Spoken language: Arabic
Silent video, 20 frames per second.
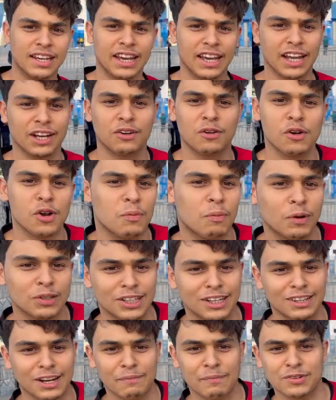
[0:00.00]
ليغ هي الكل
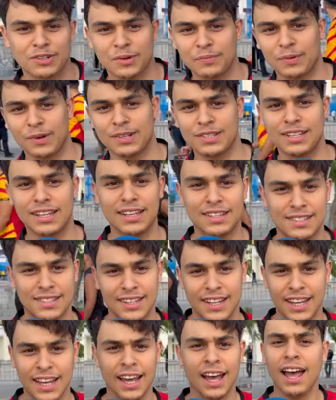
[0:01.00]
بقدره ربي شامبيونز ليغ
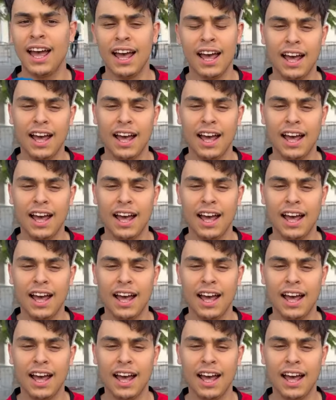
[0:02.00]
السنه